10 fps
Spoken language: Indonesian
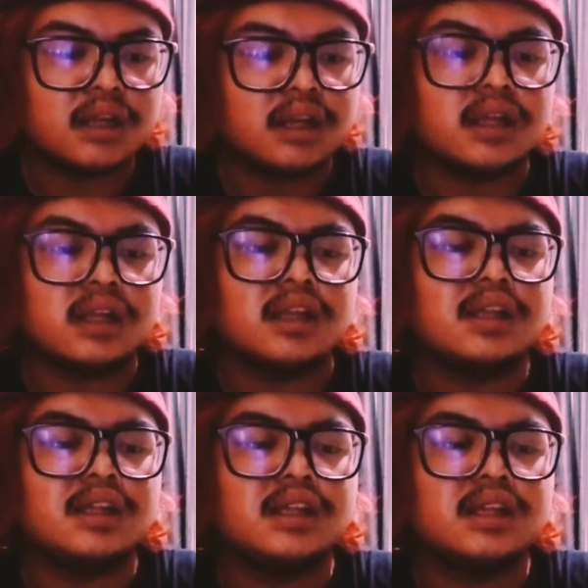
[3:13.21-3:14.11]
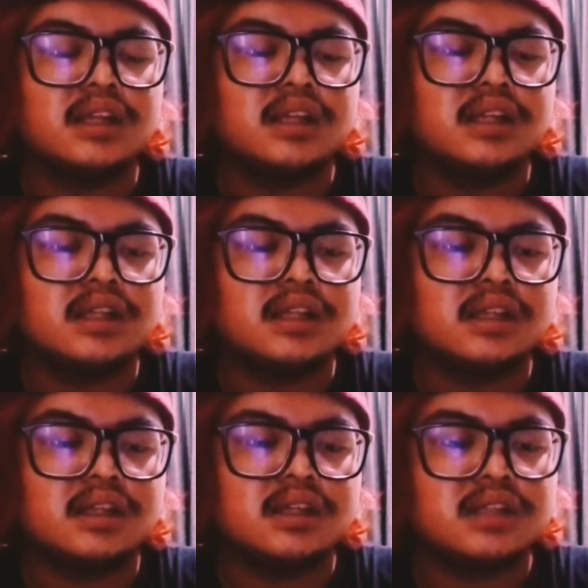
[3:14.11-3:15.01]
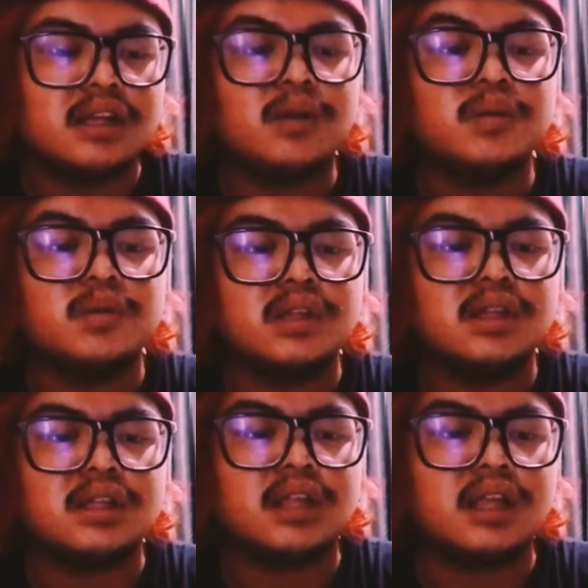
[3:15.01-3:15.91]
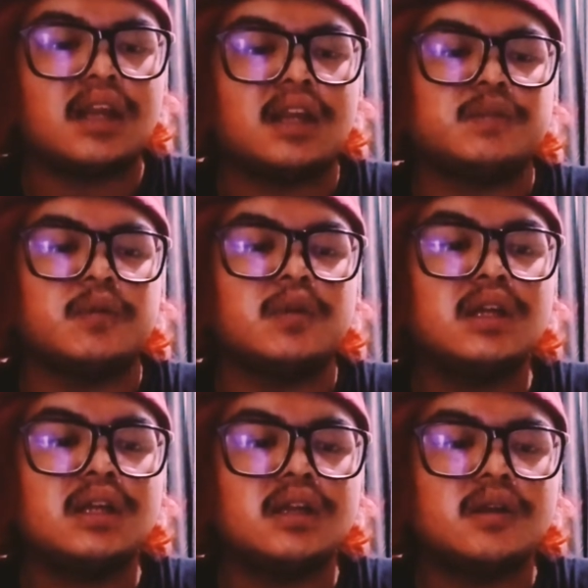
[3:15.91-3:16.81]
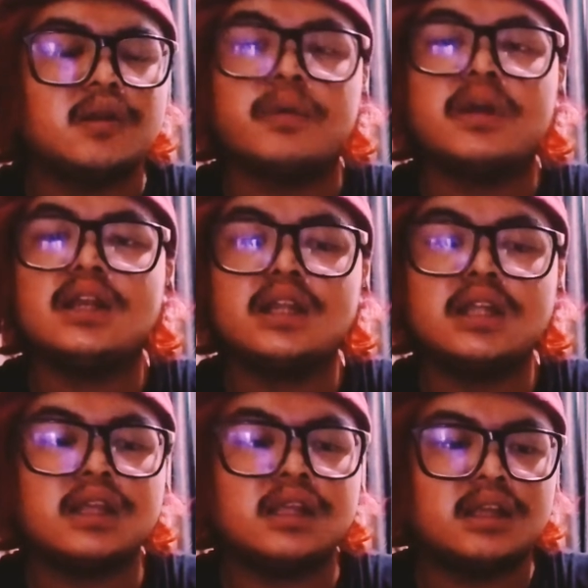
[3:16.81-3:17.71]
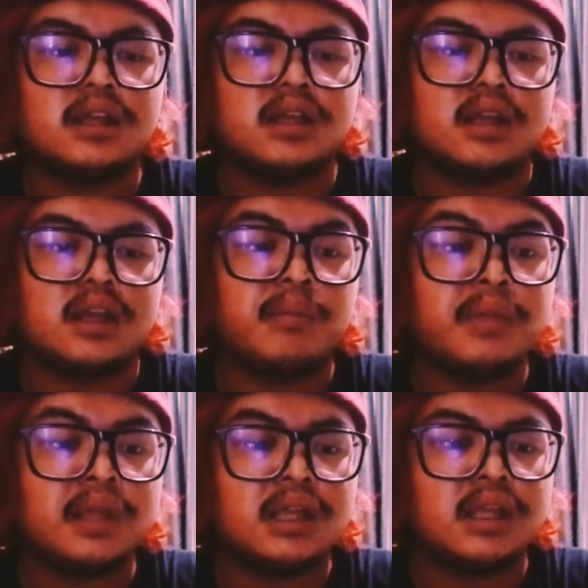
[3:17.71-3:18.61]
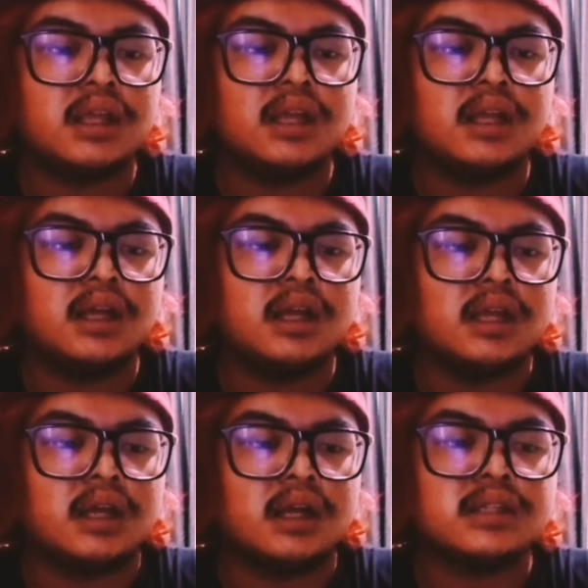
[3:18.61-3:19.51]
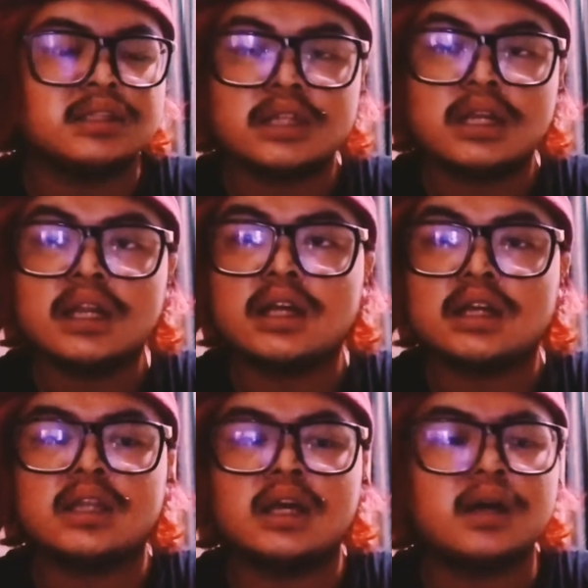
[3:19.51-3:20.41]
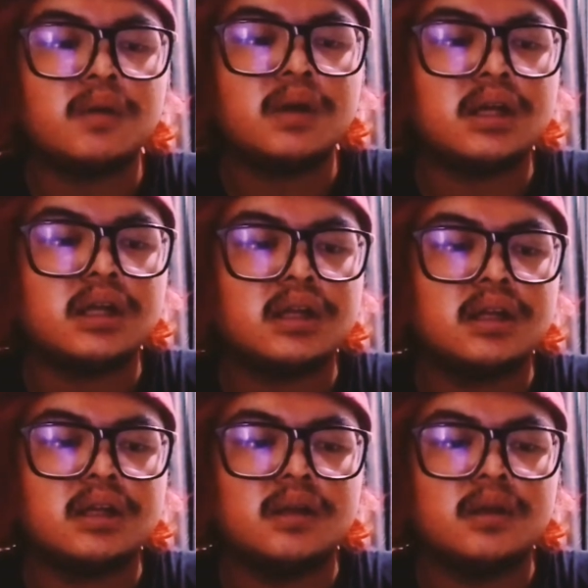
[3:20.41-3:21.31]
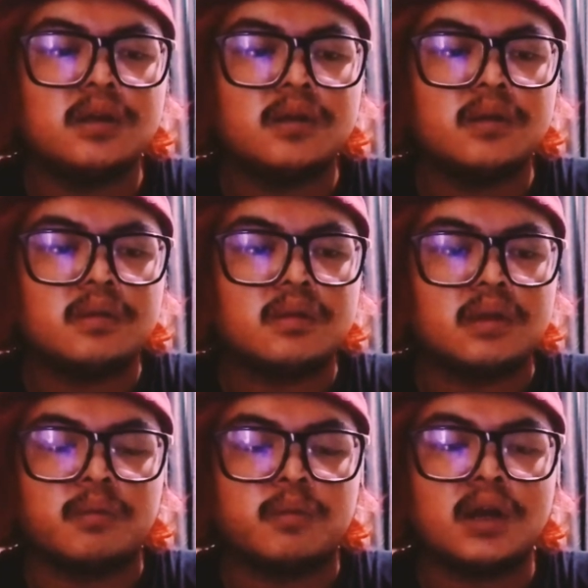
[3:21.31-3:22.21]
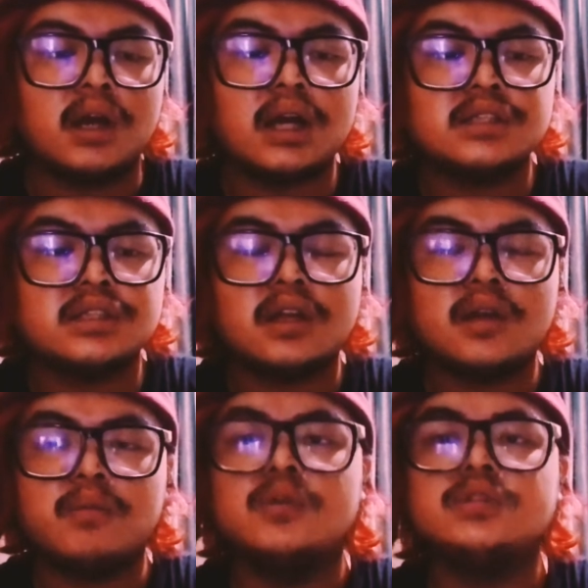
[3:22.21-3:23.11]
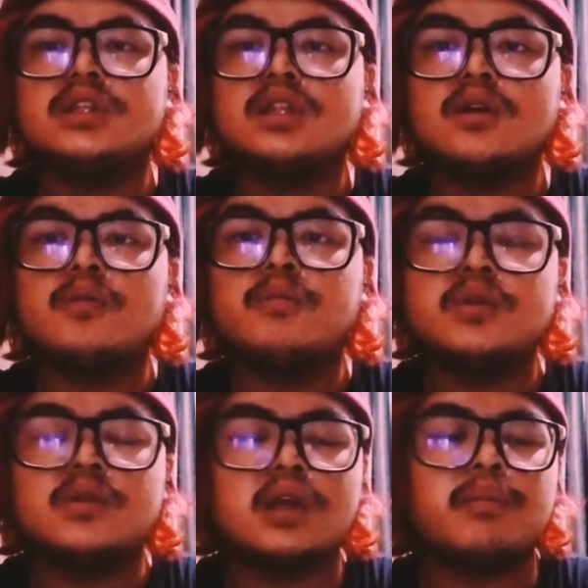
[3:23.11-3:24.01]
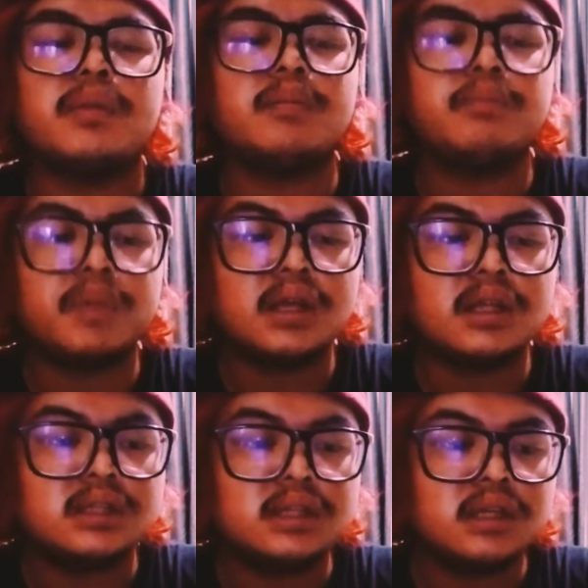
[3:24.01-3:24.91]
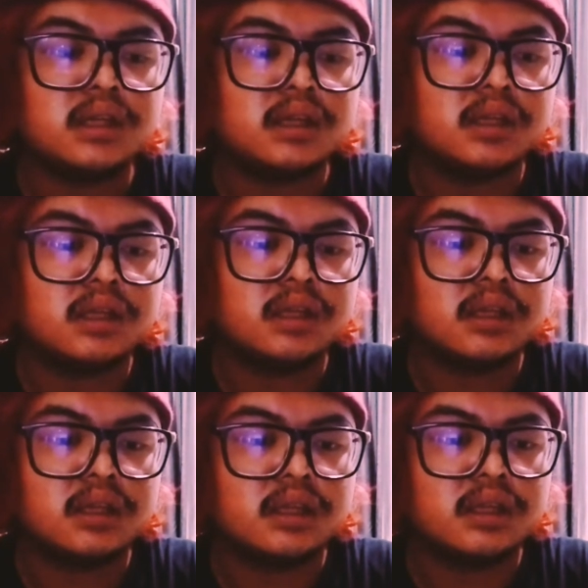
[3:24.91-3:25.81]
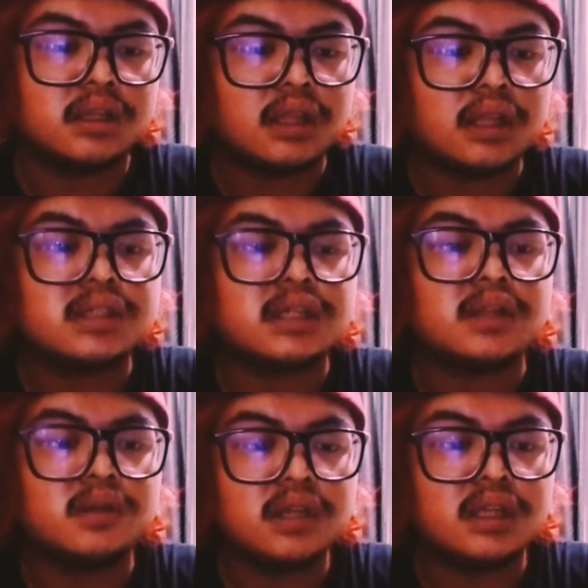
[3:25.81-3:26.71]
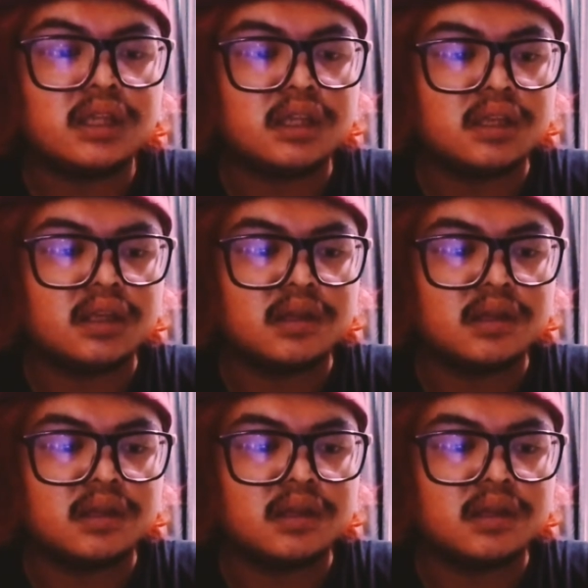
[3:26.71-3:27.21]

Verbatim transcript: nah setelah gue tuh eh responnya lumayan nih rame yang kesel yang ketawa yang kasar buset dah komplit dari KPP anjing tadi satu nih